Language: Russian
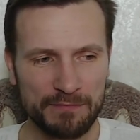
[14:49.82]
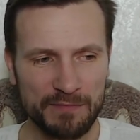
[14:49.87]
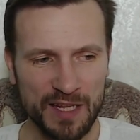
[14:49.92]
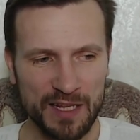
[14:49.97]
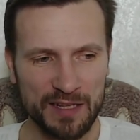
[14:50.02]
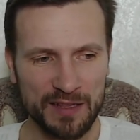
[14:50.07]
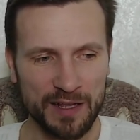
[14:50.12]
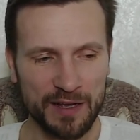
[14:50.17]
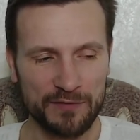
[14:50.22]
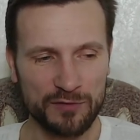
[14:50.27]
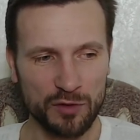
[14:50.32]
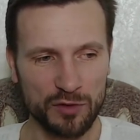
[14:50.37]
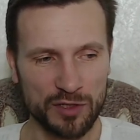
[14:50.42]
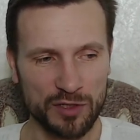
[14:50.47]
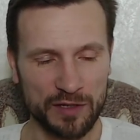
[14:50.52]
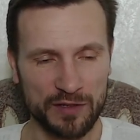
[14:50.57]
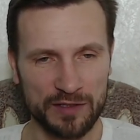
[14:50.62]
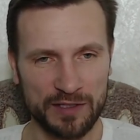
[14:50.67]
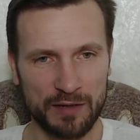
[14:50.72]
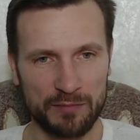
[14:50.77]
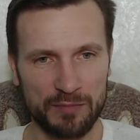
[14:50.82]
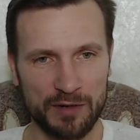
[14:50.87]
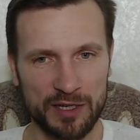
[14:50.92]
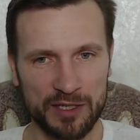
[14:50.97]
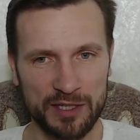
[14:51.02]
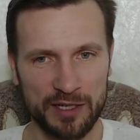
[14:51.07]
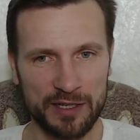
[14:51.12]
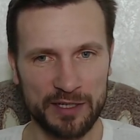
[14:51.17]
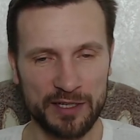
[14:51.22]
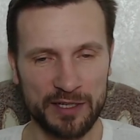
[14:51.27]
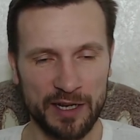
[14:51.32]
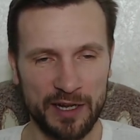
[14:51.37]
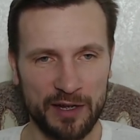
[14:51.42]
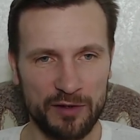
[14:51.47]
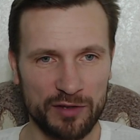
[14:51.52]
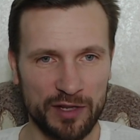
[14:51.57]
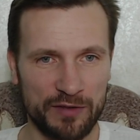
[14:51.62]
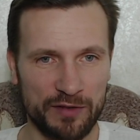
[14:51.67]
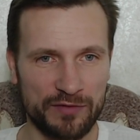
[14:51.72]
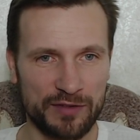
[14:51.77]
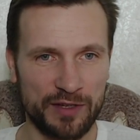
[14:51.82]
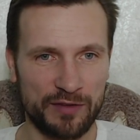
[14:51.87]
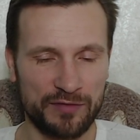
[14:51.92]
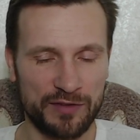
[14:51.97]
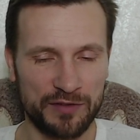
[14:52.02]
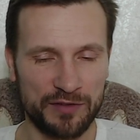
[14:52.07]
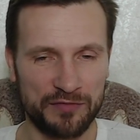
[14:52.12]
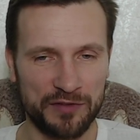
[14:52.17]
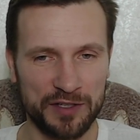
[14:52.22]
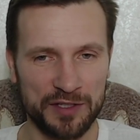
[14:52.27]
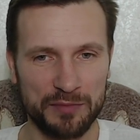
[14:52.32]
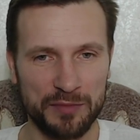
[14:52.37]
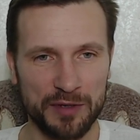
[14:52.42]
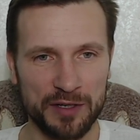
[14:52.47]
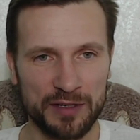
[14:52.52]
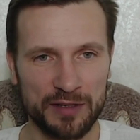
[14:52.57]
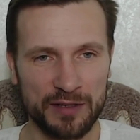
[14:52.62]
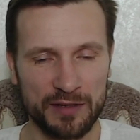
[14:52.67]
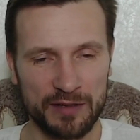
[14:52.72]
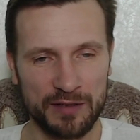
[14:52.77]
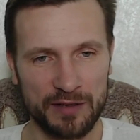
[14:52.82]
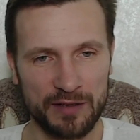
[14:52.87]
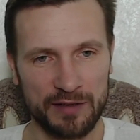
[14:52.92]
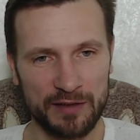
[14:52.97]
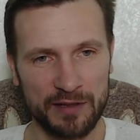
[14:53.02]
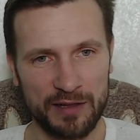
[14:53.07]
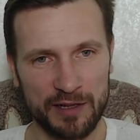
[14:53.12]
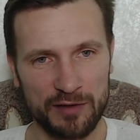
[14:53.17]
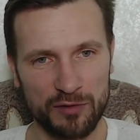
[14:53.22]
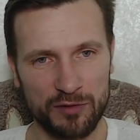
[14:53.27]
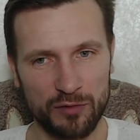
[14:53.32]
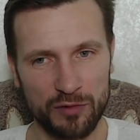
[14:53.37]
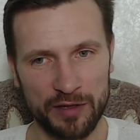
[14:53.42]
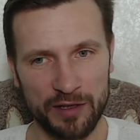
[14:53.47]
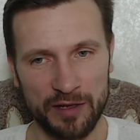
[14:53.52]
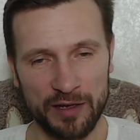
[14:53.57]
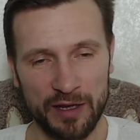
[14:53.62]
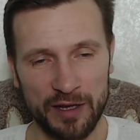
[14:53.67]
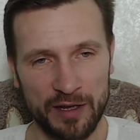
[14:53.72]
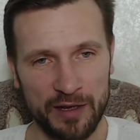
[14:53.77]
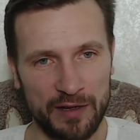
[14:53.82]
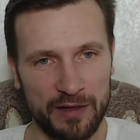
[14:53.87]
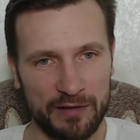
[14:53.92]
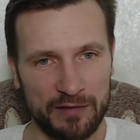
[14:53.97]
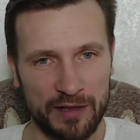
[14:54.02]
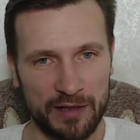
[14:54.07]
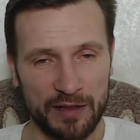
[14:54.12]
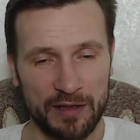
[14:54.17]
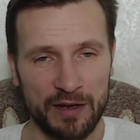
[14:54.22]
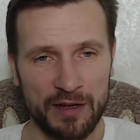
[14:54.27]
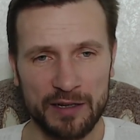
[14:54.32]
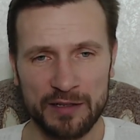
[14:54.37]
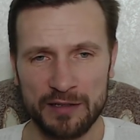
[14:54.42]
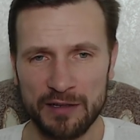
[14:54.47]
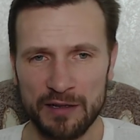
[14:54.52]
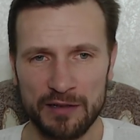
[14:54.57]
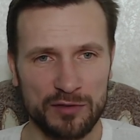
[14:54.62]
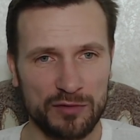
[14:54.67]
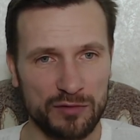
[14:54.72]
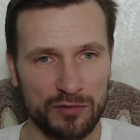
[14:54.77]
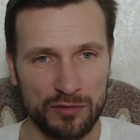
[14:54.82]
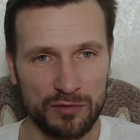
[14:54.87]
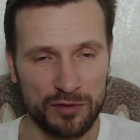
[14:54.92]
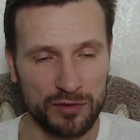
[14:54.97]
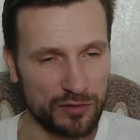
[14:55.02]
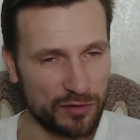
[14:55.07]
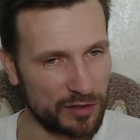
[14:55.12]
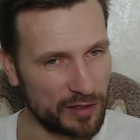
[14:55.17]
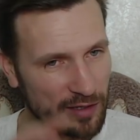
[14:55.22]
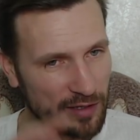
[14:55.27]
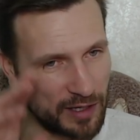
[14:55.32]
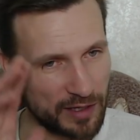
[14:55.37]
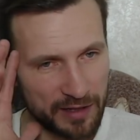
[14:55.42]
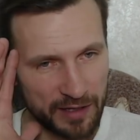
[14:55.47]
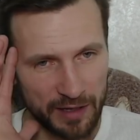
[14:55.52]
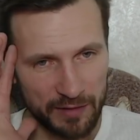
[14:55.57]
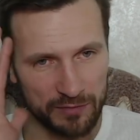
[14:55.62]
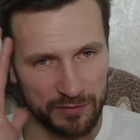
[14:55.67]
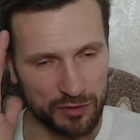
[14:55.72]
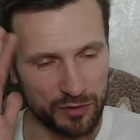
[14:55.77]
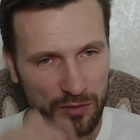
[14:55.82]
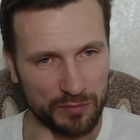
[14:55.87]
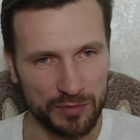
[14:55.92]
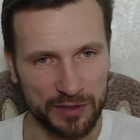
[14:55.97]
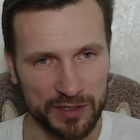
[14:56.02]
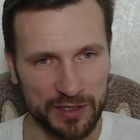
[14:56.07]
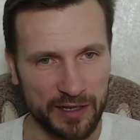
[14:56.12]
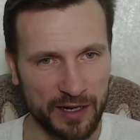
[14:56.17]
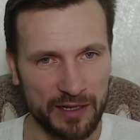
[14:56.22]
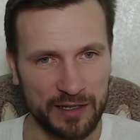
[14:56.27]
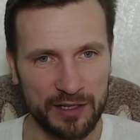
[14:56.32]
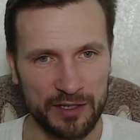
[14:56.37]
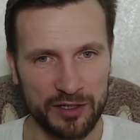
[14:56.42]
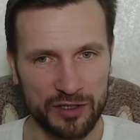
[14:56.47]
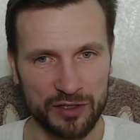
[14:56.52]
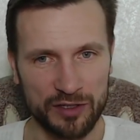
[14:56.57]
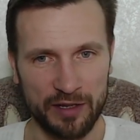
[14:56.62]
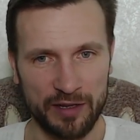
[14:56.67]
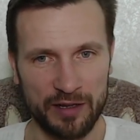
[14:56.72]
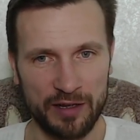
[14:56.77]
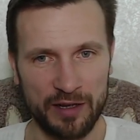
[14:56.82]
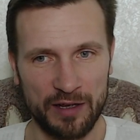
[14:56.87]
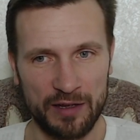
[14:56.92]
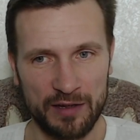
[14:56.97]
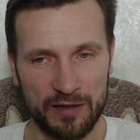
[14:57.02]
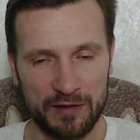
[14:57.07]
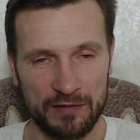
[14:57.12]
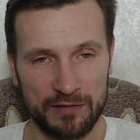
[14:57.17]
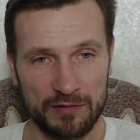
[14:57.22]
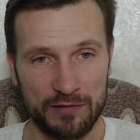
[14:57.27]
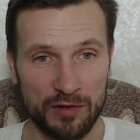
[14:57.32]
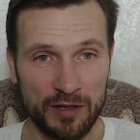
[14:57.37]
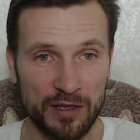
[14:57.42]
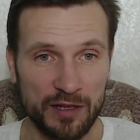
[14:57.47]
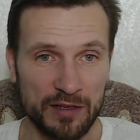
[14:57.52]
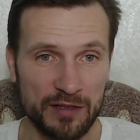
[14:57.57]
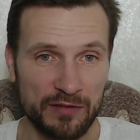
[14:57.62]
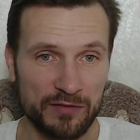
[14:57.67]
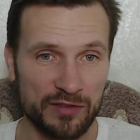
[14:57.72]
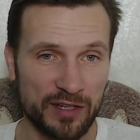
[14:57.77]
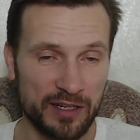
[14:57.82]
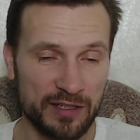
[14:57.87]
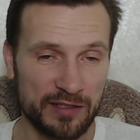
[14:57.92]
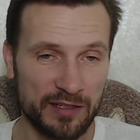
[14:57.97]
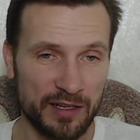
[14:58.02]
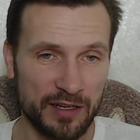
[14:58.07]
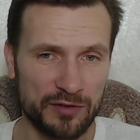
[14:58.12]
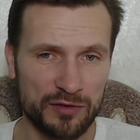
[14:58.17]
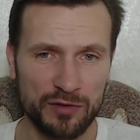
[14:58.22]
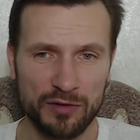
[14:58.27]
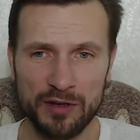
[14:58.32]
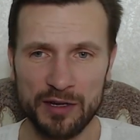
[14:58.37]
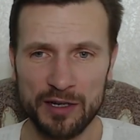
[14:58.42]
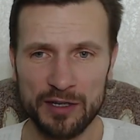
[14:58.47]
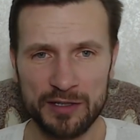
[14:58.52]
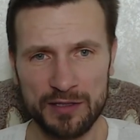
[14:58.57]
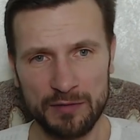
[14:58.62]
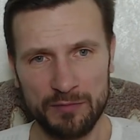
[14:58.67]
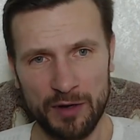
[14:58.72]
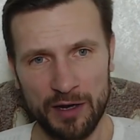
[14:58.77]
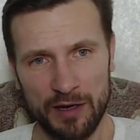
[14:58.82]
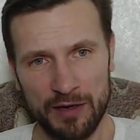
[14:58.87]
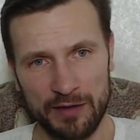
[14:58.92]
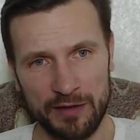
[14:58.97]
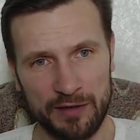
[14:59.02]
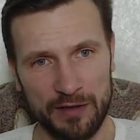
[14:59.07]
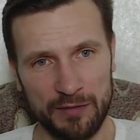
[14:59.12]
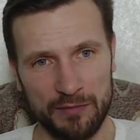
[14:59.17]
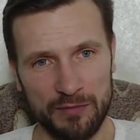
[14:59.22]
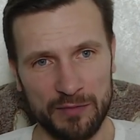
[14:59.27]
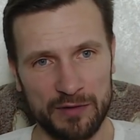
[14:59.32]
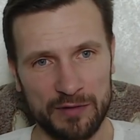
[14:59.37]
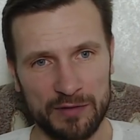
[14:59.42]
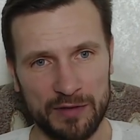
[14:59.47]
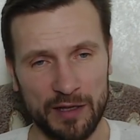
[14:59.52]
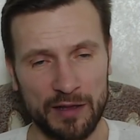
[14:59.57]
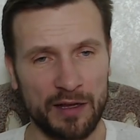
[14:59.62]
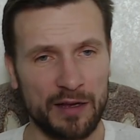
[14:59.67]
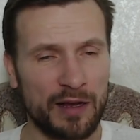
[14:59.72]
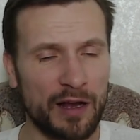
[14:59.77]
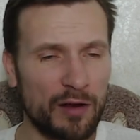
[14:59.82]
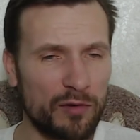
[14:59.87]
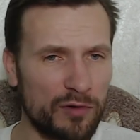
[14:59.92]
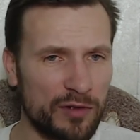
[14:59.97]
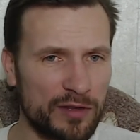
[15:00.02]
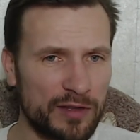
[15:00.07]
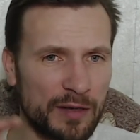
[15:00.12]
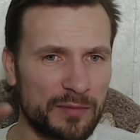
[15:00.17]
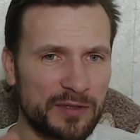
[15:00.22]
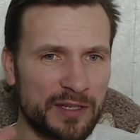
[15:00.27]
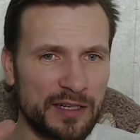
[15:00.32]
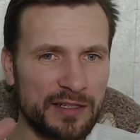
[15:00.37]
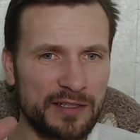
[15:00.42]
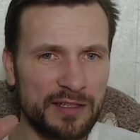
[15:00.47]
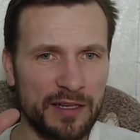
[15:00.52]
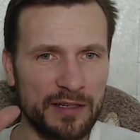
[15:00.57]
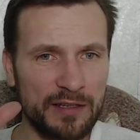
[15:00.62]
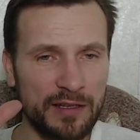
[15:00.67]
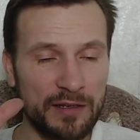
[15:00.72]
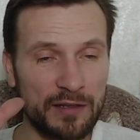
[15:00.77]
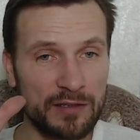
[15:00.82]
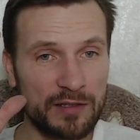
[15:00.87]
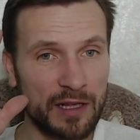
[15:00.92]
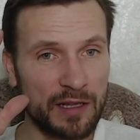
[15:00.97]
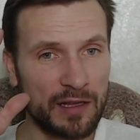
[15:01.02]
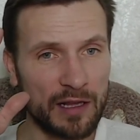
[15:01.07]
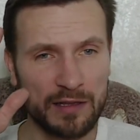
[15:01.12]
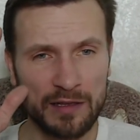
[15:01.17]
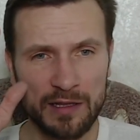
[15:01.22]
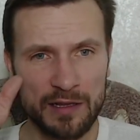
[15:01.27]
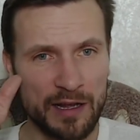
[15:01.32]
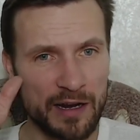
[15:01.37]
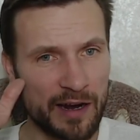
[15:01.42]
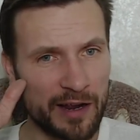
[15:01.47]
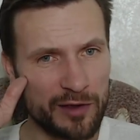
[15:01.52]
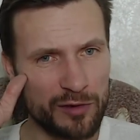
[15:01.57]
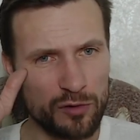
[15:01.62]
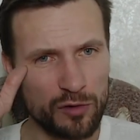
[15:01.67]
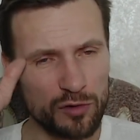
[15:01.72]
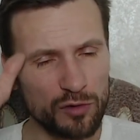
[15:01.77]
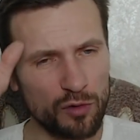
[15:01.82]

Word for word: да, все соображаешь, у тебя все, весь мир э, на ладони. Тогда казалось, ой, что где-то там что-то безграничное. Но когда ты возрастаешь, все кажется маленьким. Тогда какой-то там соседний, тогда, тогда район